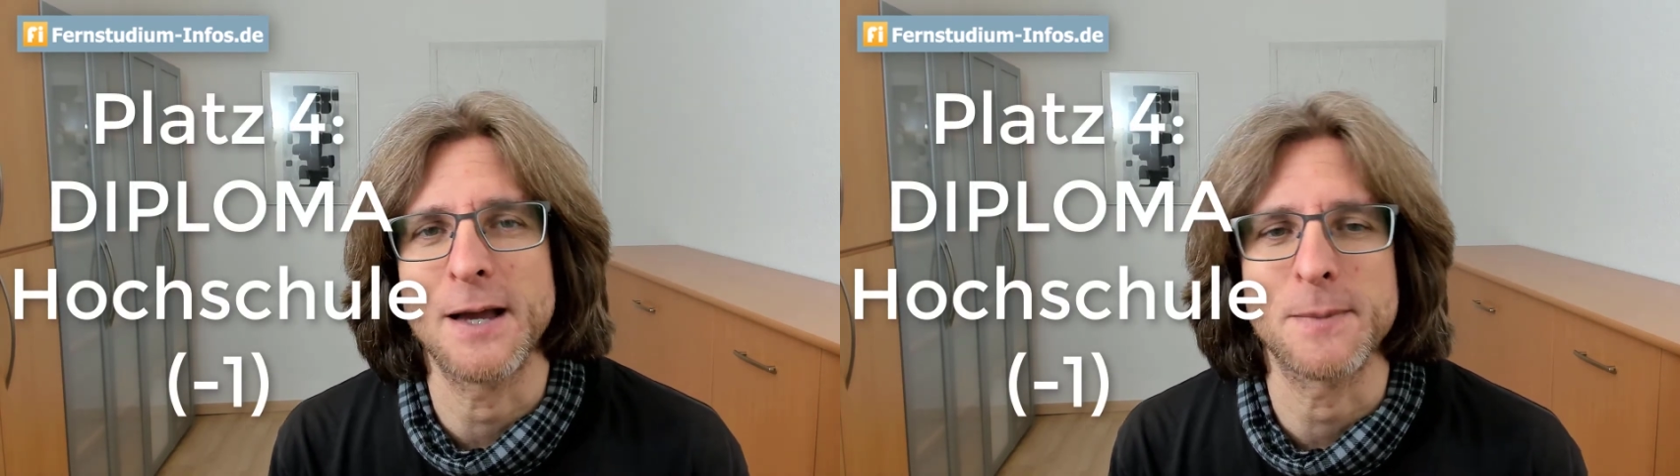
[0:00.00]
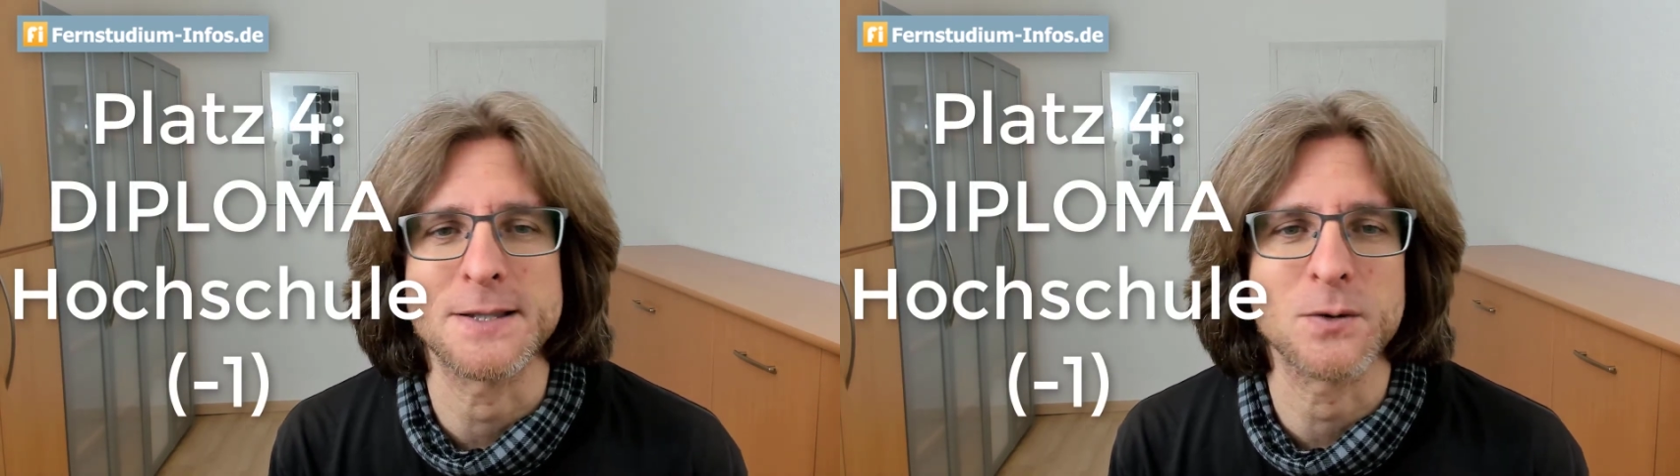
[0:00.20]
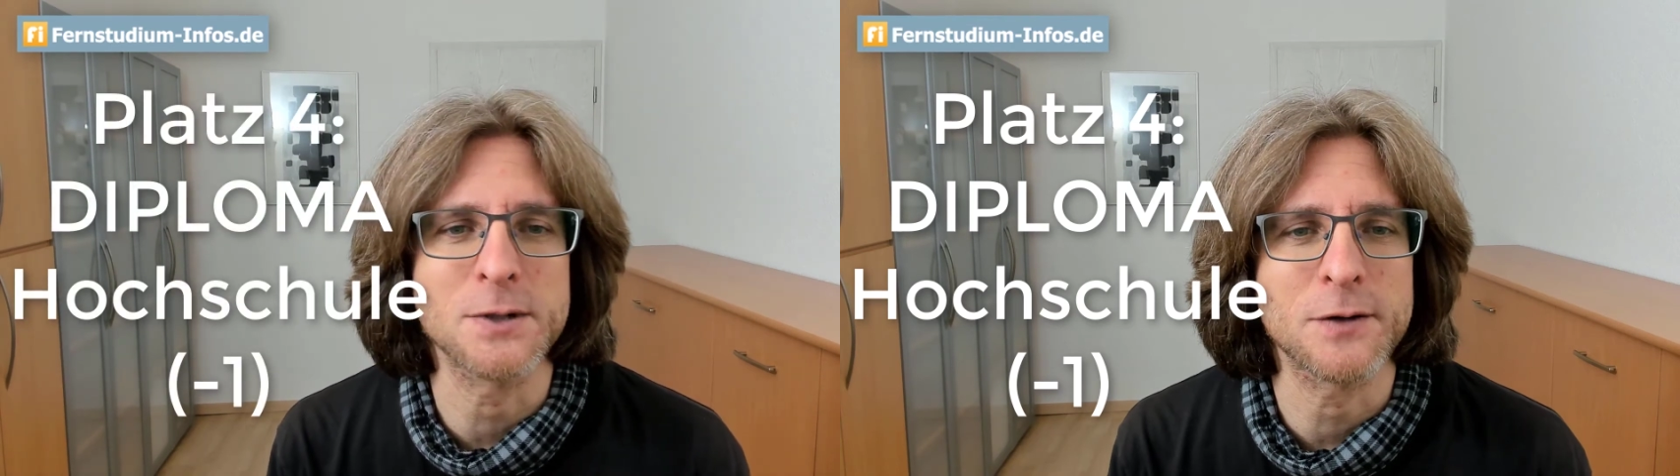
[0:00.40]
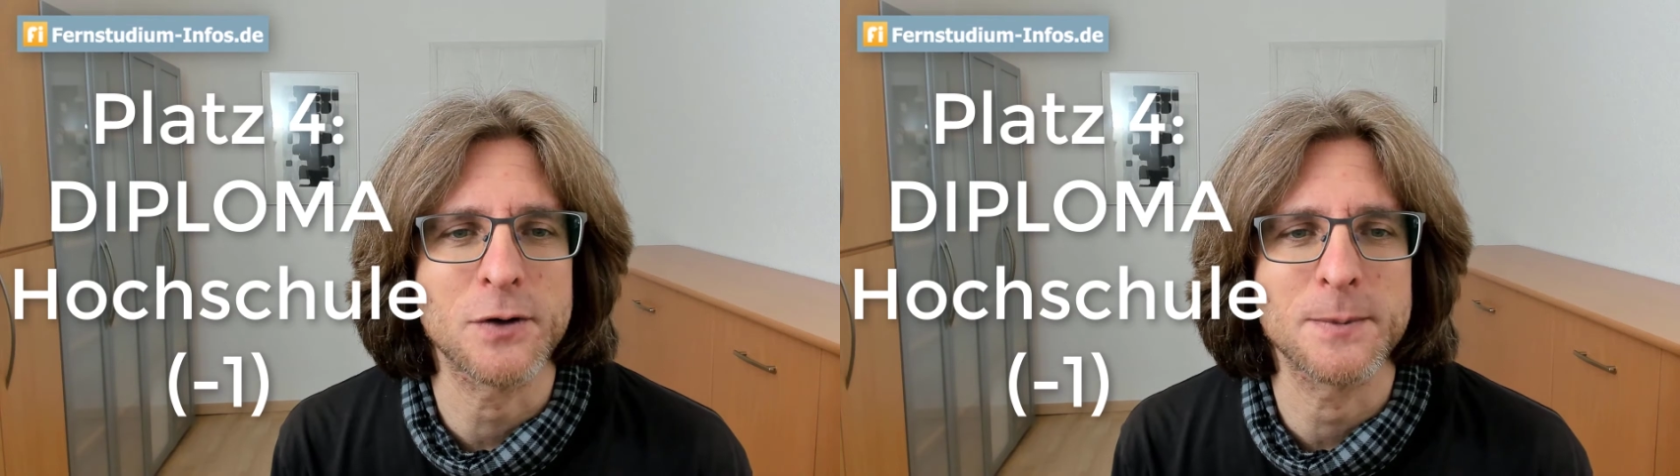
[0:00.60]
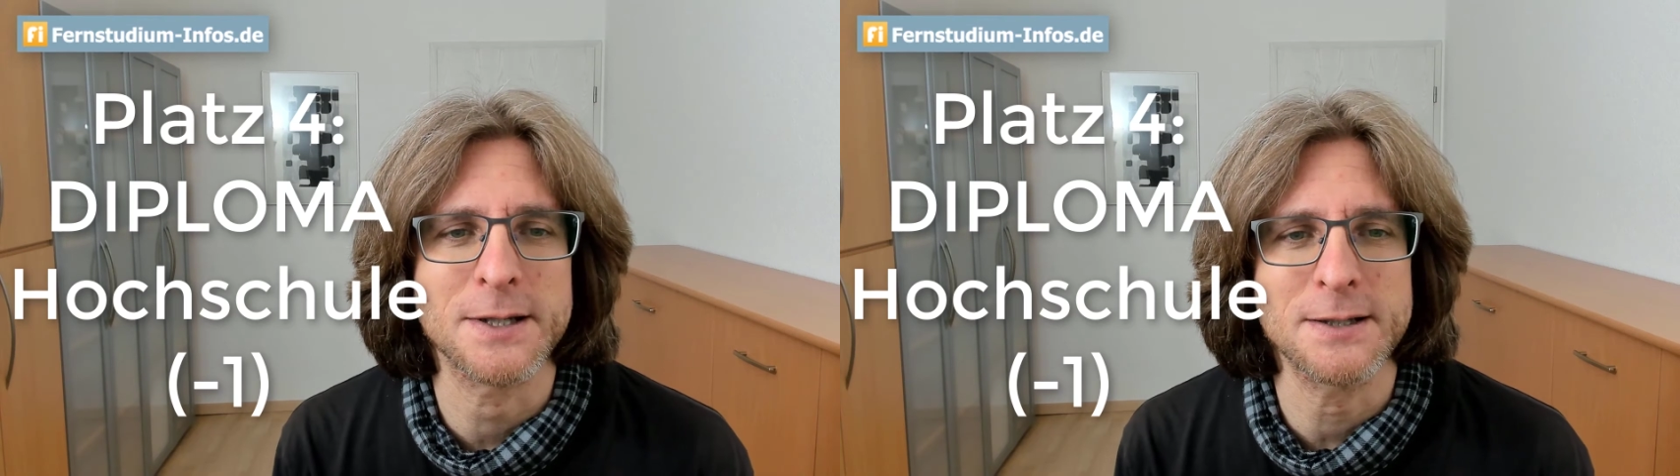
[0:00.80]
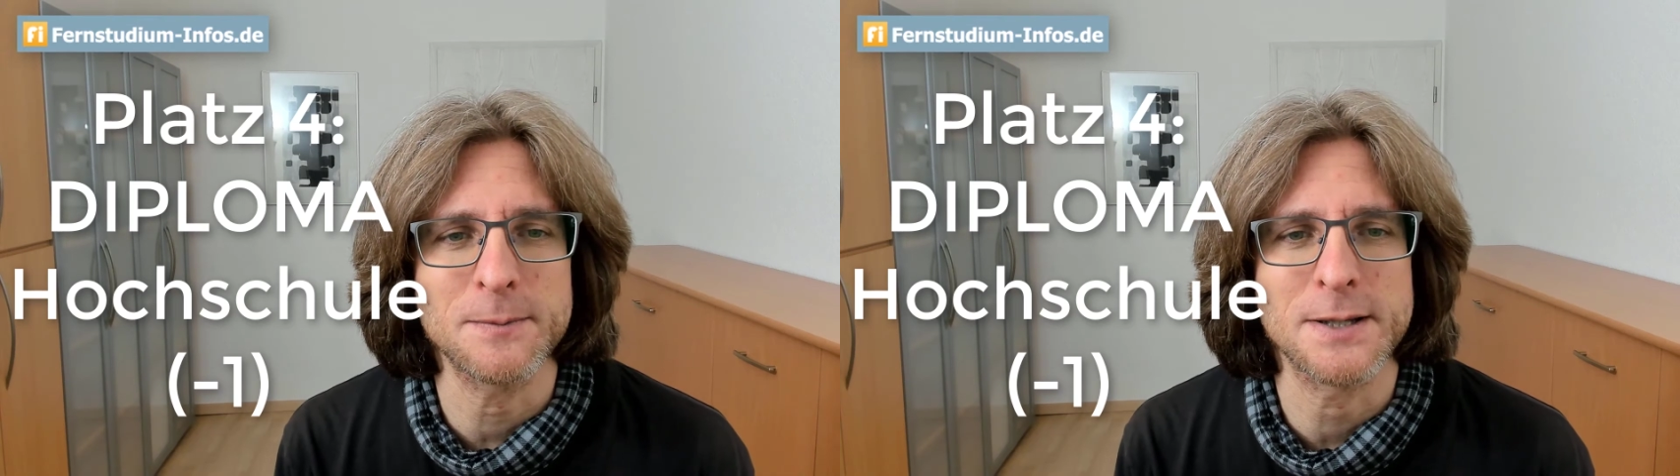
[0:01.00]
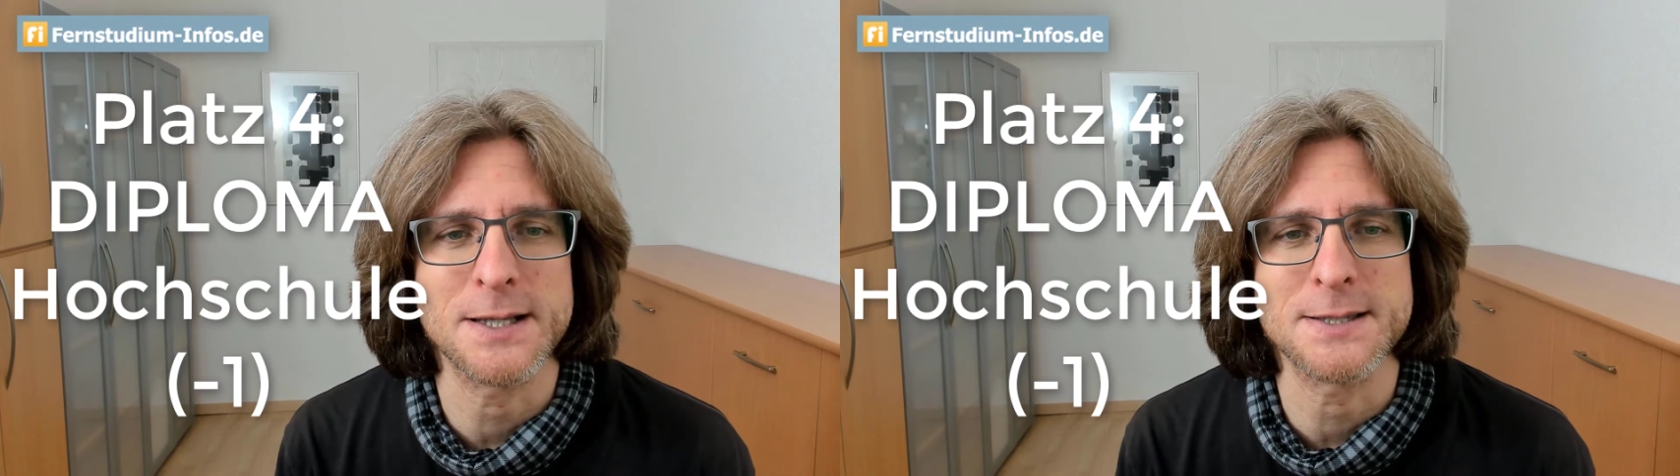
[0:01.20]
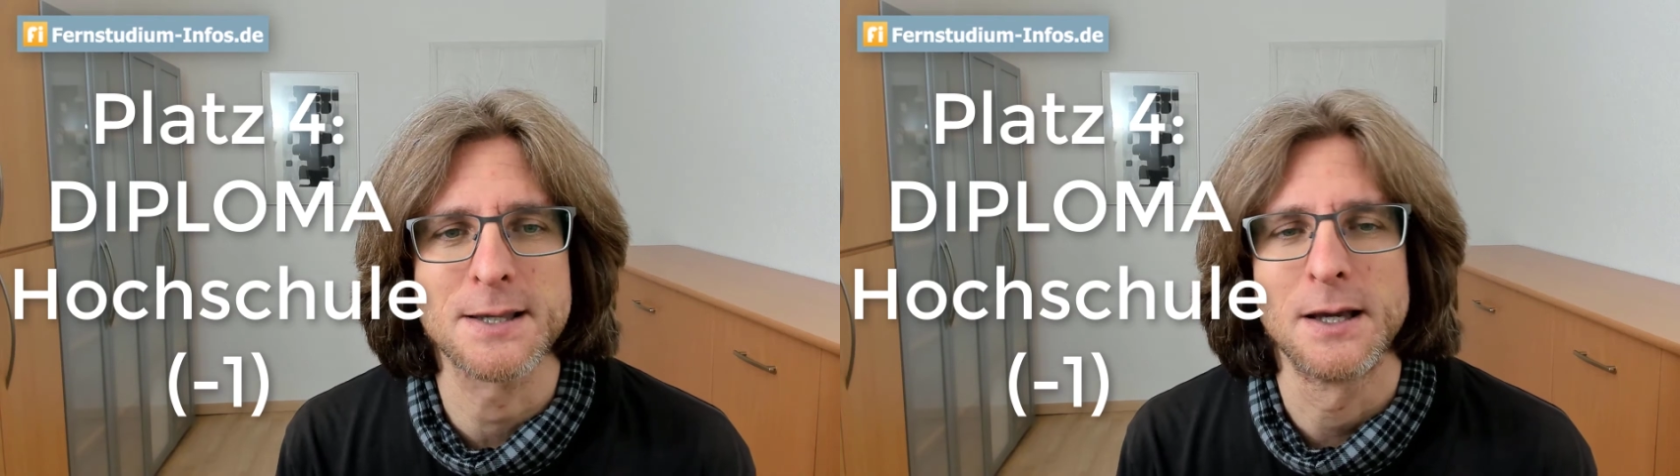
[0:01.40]
ein Platz runter von dem dritten
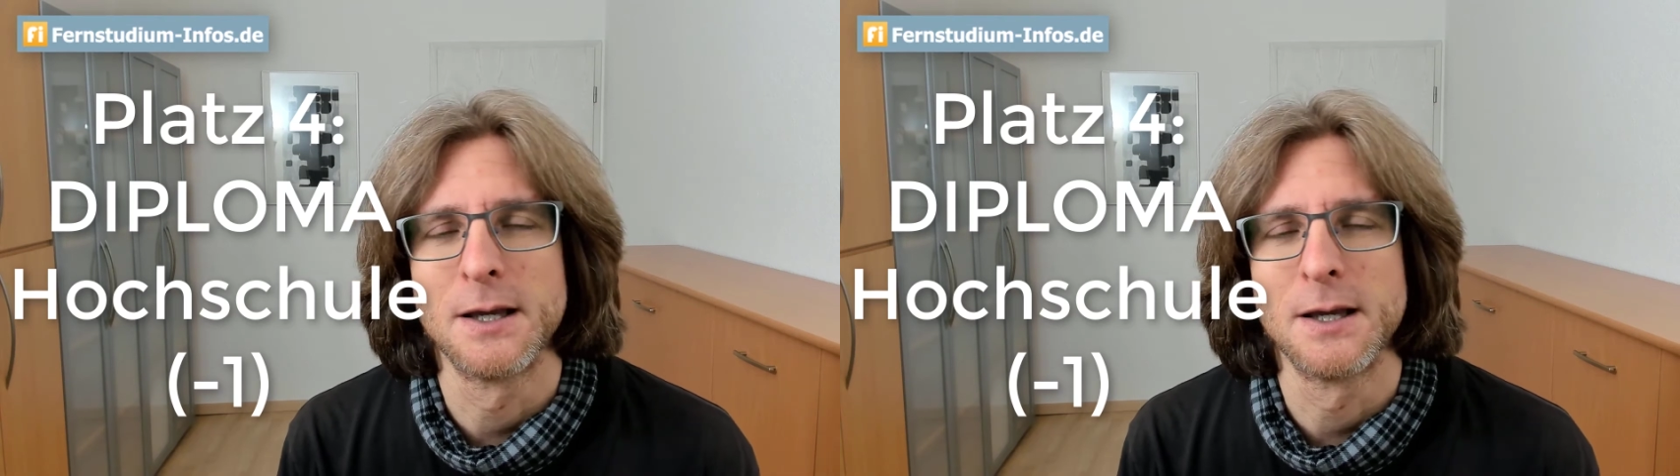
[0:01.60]
Platz.